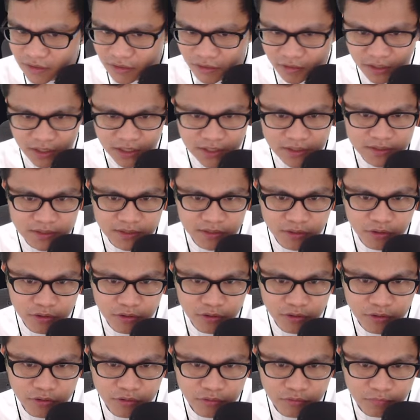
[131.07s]
Okay,
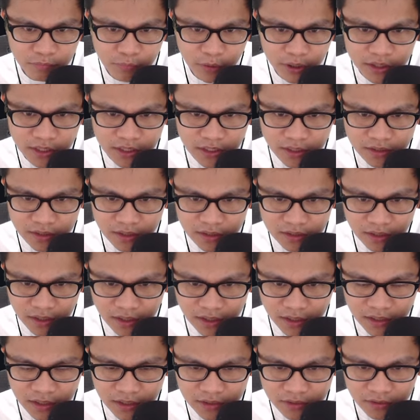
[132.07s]
so, pwede natin
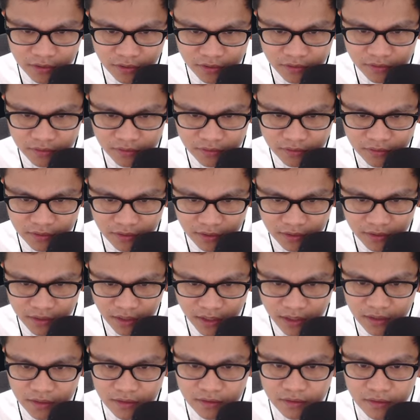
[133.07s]
tanggalin to?
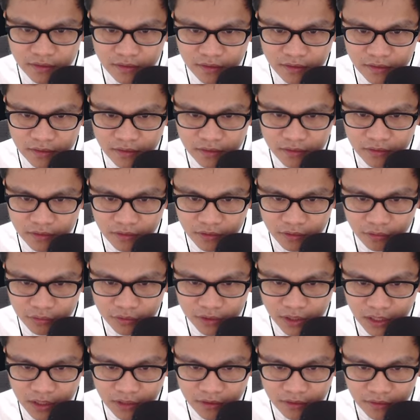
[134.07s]
Hindi.
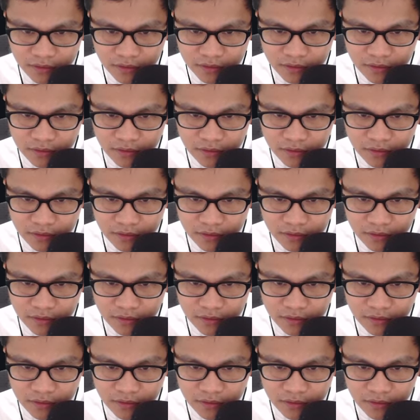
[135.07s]
Rotate.